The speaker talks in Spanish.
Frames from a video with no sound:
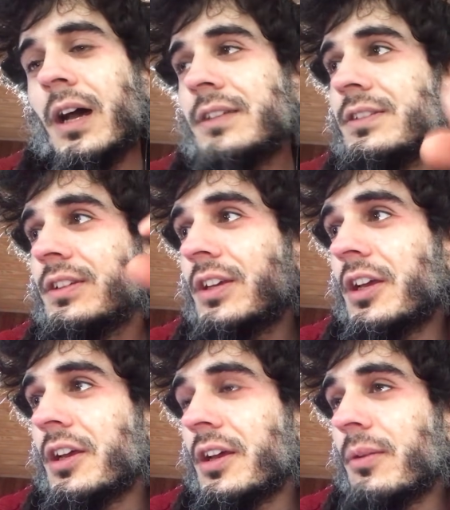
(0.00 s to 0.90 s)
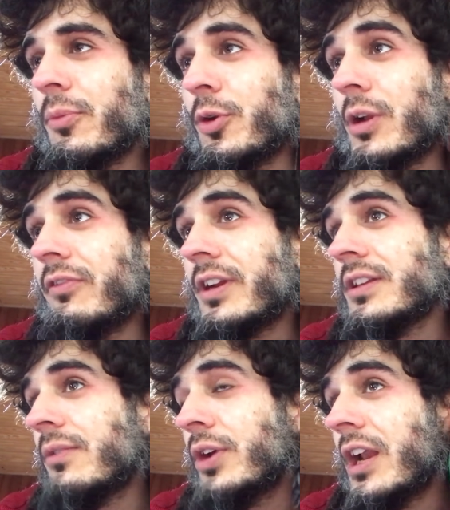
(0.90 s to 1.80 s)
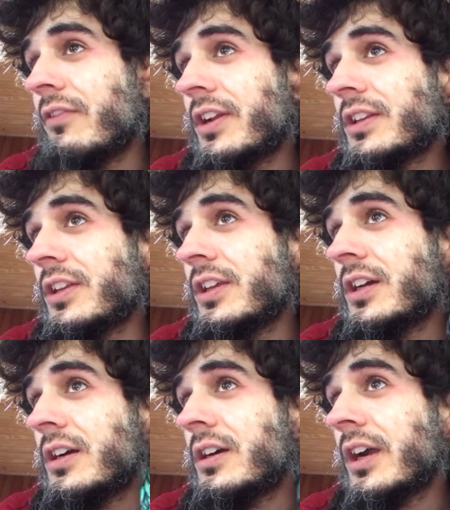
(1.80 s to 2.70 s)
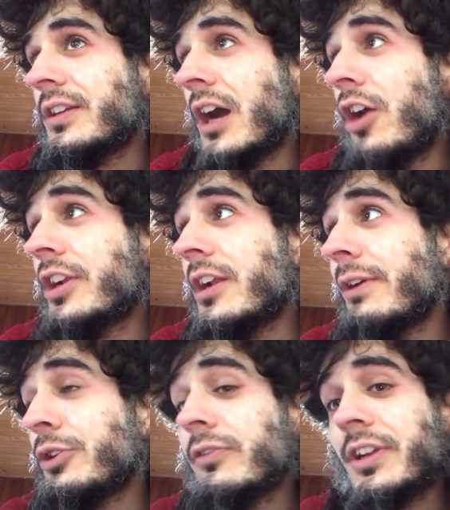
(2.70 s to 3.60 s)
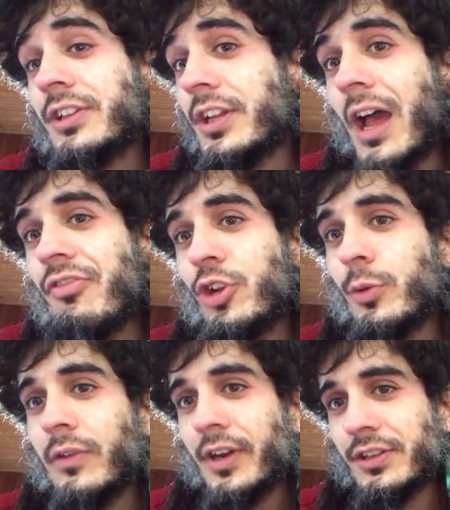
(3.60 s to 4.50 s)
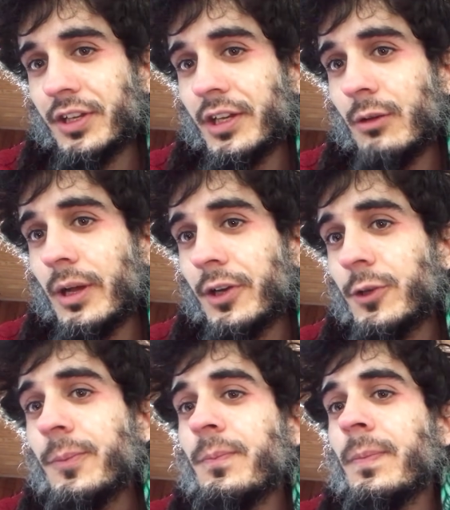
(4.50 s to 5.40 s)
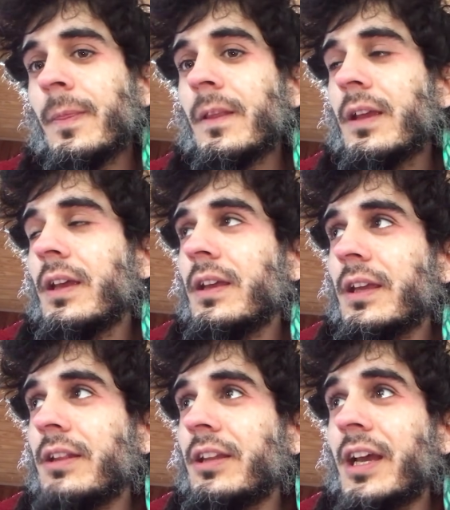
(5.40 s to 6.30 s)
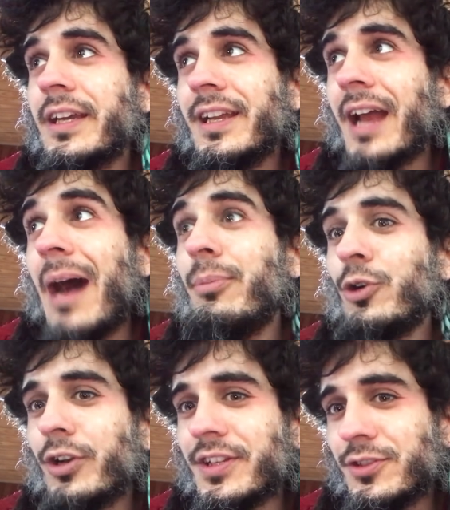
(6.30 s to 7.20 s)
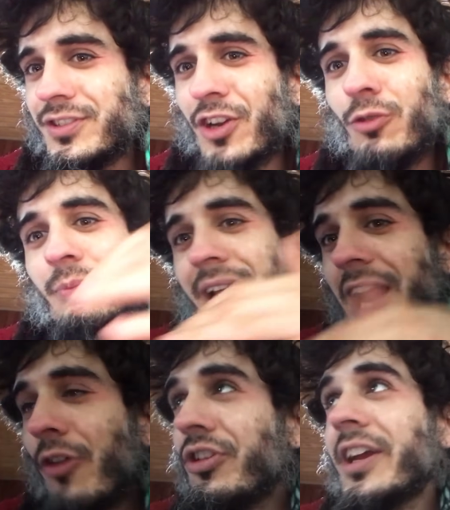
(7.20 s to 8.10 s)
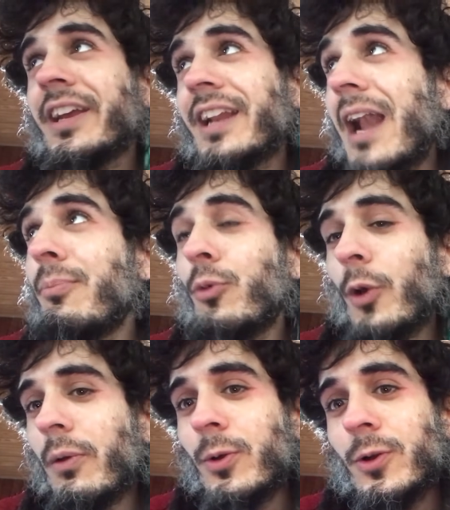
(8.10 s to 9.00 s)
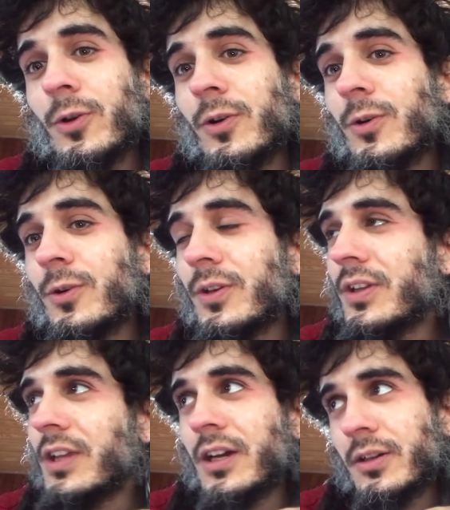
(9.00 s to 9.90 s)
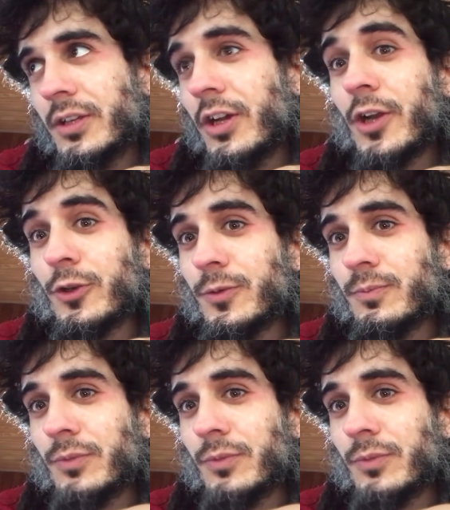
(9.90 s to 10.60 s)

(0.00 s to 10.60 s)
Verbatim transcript: Así que voy a, la ferretería. Que ahora en el barrio hay ferretería. Antes no había ferretería en el barrio. Y tenía que ir a progreso. Se rompía algo y tenía que ir al pueblo y ta. Y ahora no.